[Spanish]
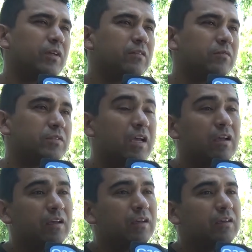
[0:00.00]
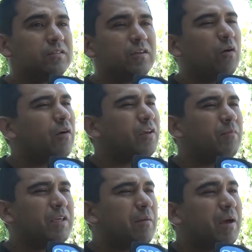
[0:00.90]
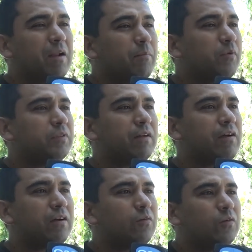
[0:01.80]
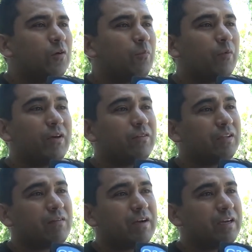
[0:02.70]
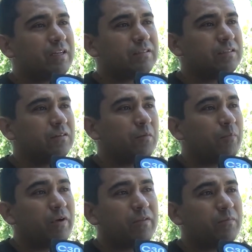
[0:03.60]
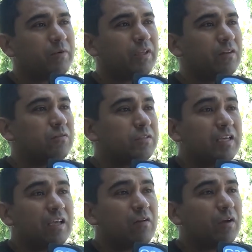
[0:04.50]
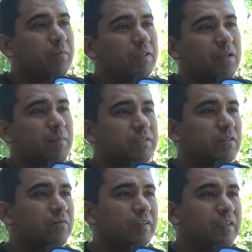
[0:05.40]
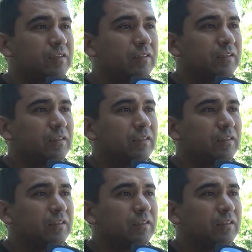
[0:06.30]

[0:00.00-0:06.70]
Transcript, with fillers: esto. O sea, si hoy me llamaran por un trabajo, no puedo trabajar así, no puedo, porque no sé qué es lo que me está pasando atrás.